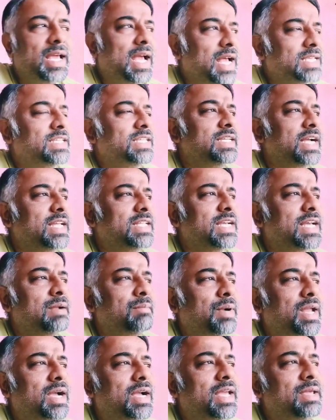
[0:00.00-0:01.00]
ऐसी जगह जाना
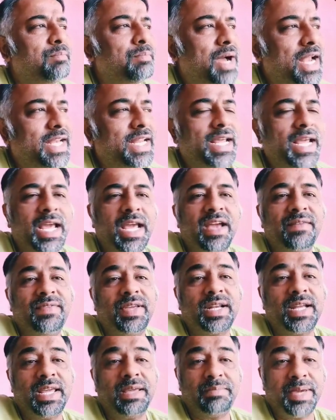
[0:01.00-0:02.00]
पड़ा कहीं पानी है या
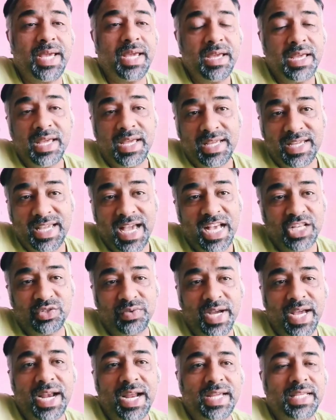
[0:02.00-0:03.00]
फिर कहीं पे गैस
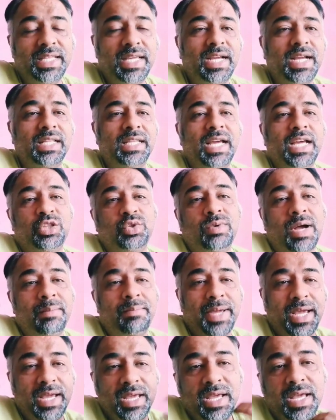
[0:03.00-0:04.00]
वगैरह की दिक्कत है तो वहाँ
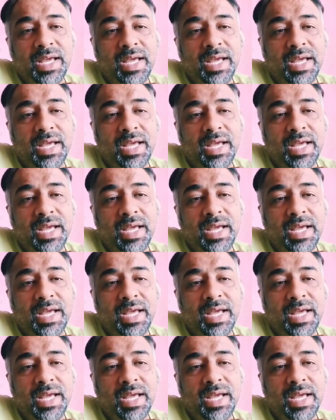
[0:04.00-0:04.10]
पे